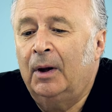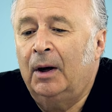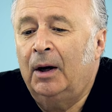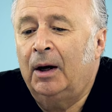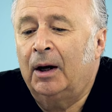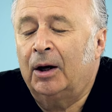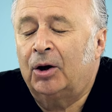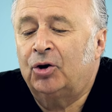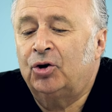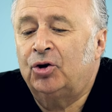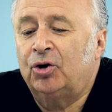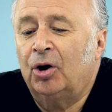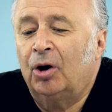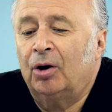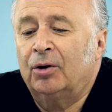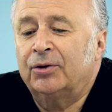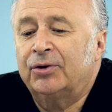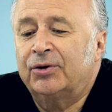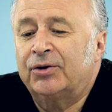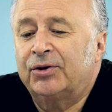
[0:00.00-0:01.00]
E,
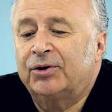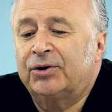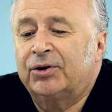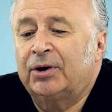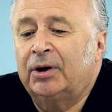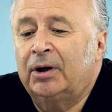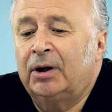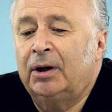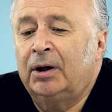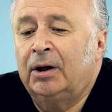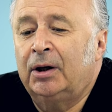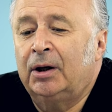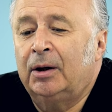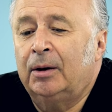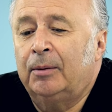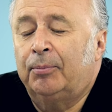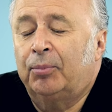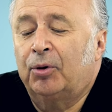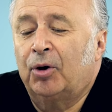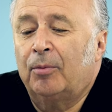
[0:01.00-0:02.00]
ksiądz
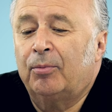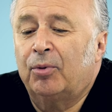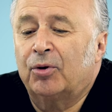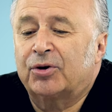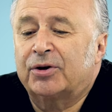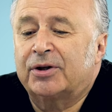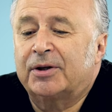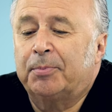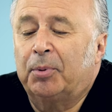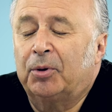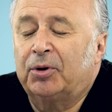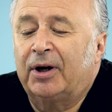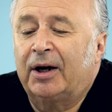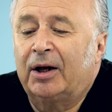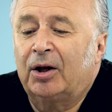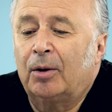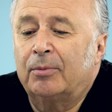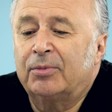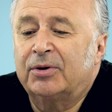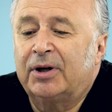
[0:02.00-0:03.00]
e, proboszcz z
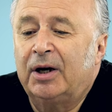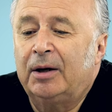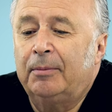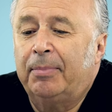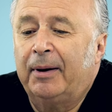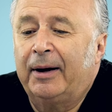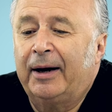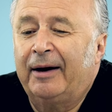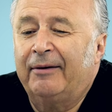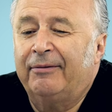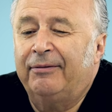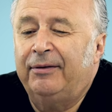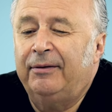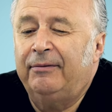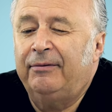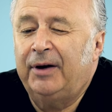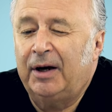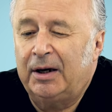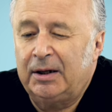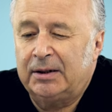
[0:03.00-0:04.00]
podradomskiej
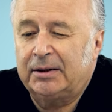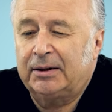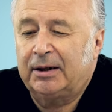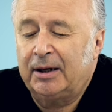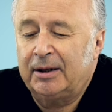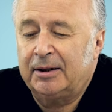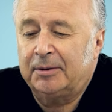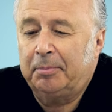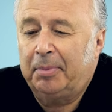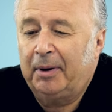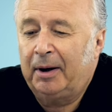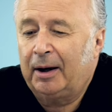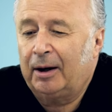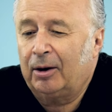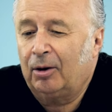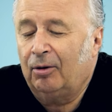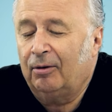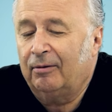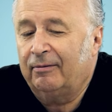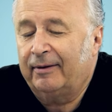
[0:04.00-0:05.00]
parafii wiejskiej z
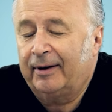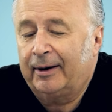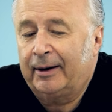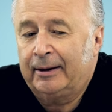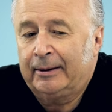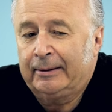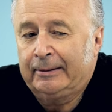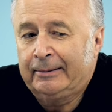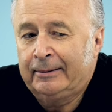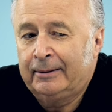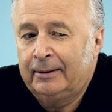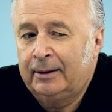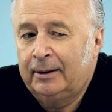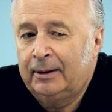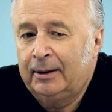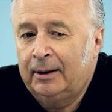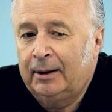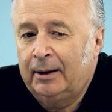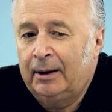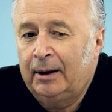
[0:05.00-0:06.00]
Pelagowa
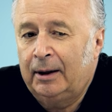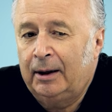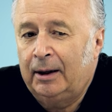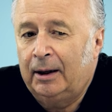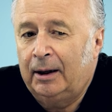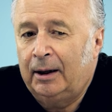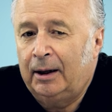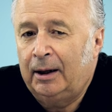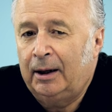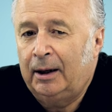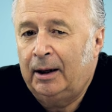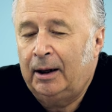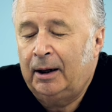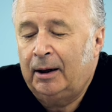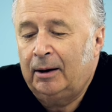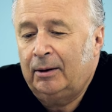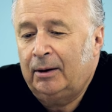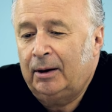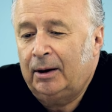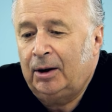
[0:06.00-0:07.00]
e,
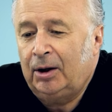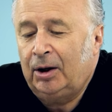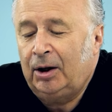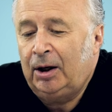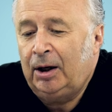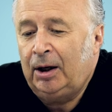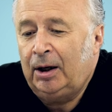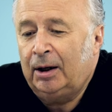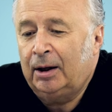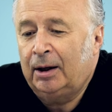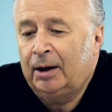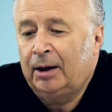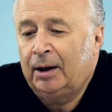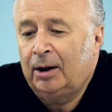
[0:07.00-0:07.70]
i